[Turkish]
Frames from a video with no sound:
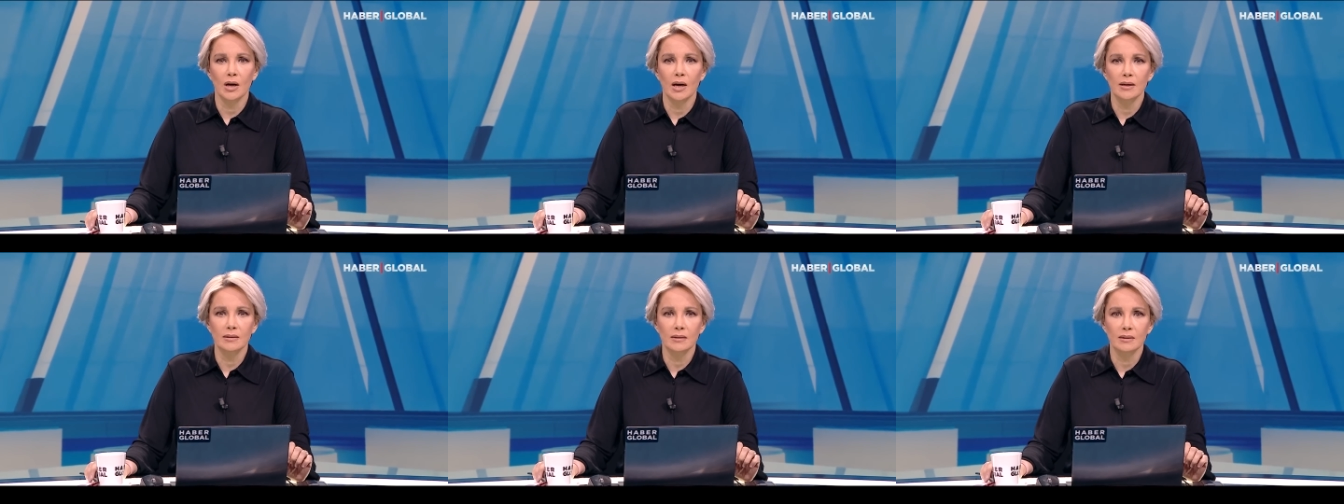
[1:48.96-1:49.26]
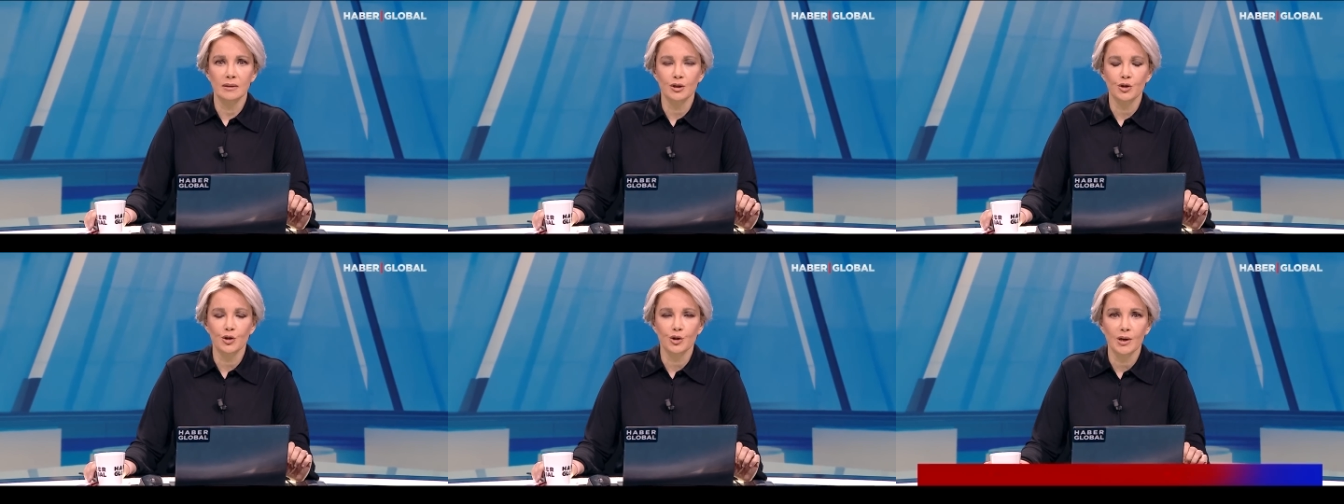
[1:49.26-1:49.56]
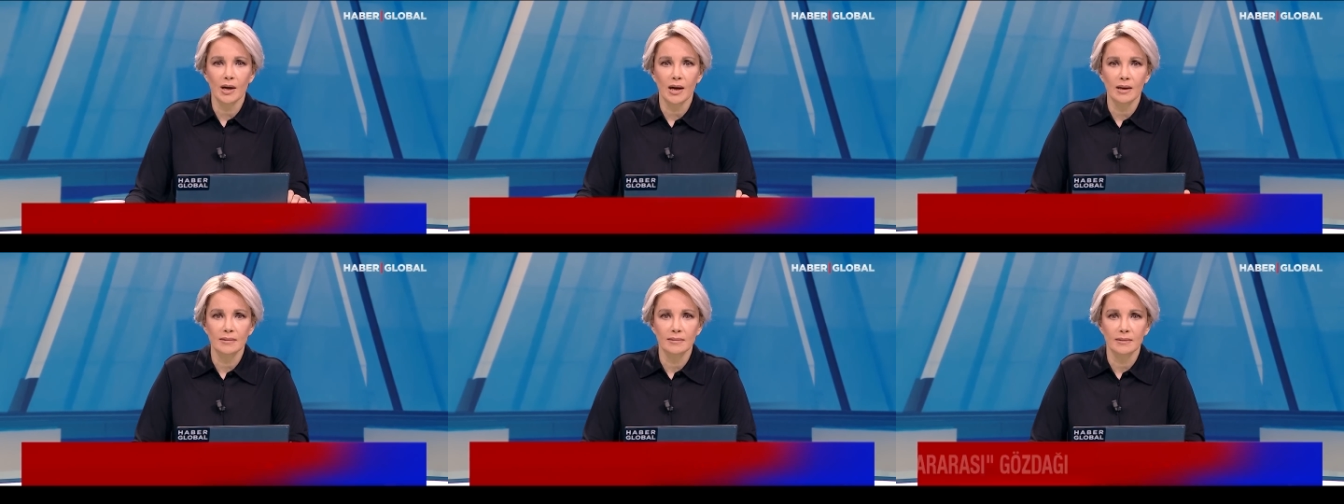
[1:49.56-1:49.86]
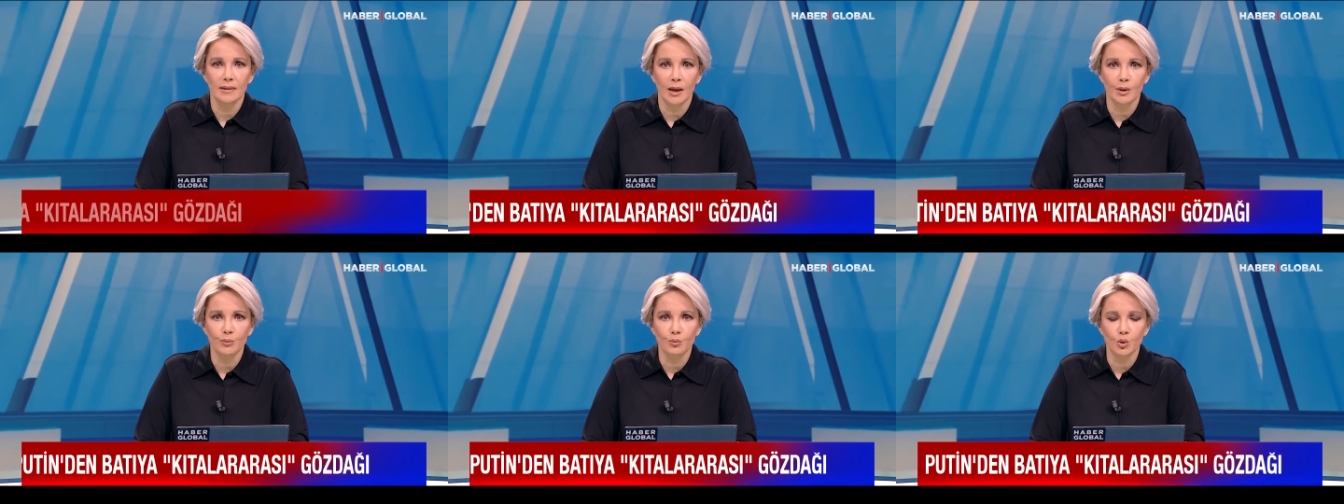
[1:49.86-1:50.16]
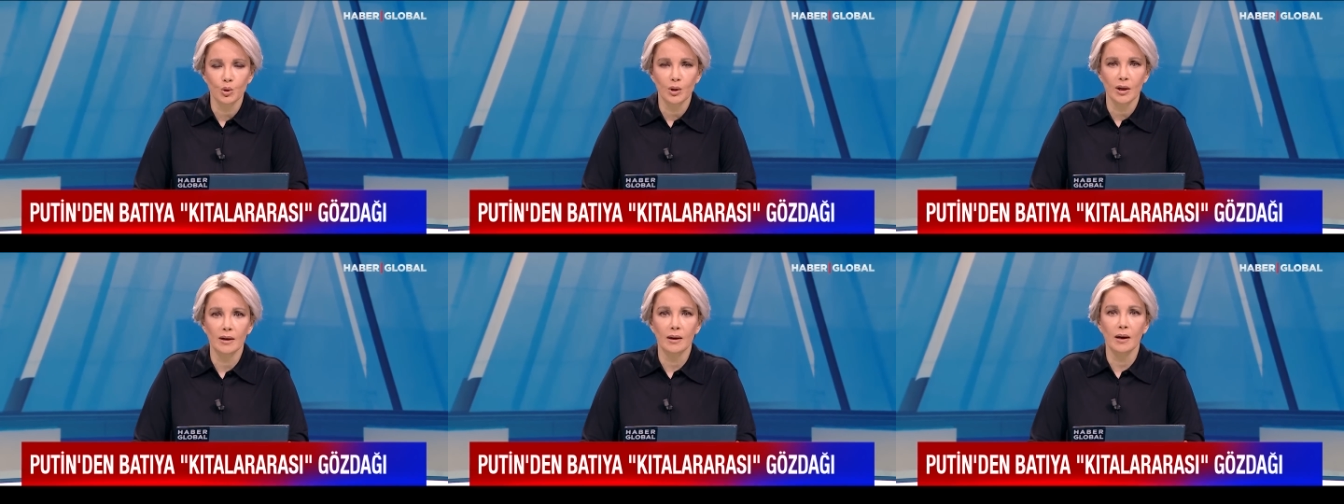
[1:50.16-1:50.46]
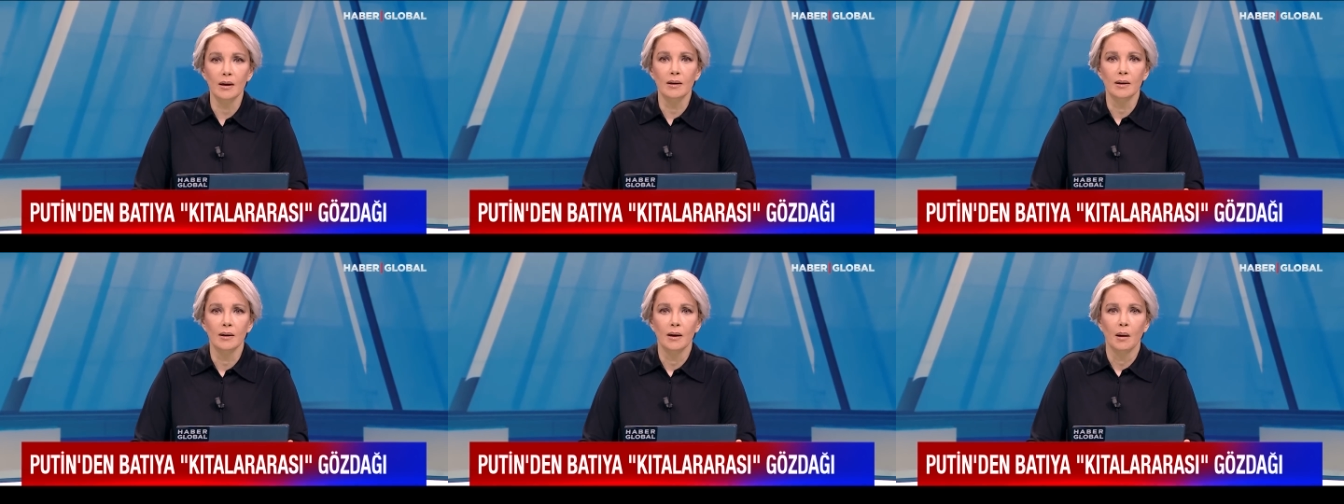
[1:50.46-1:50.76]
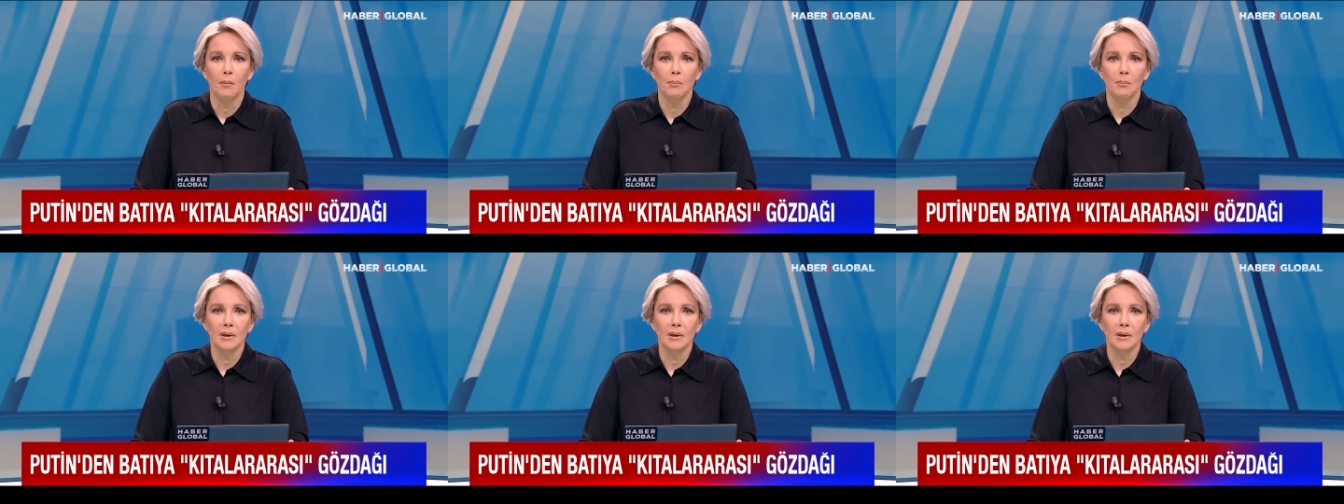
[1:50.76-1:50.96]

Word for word: Ukrayna'nın işgalinden bu yana